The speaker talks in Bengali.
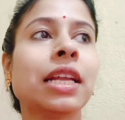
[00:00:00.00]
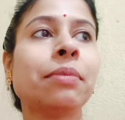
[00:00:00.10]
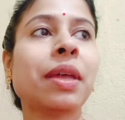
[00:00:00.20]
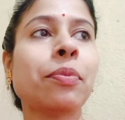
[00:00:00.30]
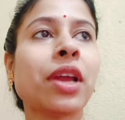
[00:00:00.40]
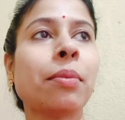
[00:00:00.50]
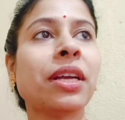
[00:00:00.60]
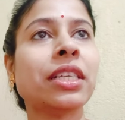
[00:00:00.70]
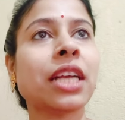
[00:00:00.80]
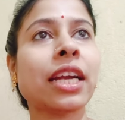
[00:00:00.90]
আসলাম
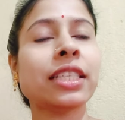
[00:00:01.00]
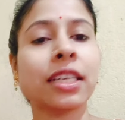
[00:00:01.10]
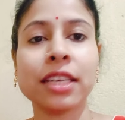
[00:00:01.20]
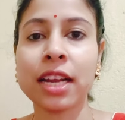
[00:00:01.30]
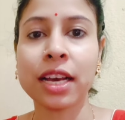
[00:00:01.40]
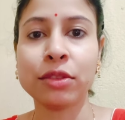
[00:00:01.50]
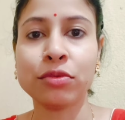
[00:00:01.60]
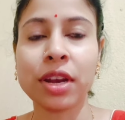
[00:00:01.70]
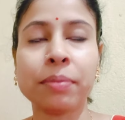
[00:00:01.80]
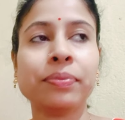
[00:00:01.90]
তারপরে আবার সাড়ে চারটে
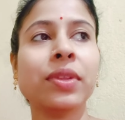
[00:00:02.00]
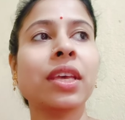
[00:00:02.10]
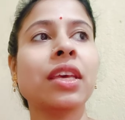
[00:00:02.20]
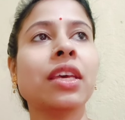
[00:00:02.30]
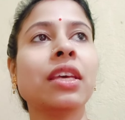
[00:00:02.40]
নাগাদ উঠলাম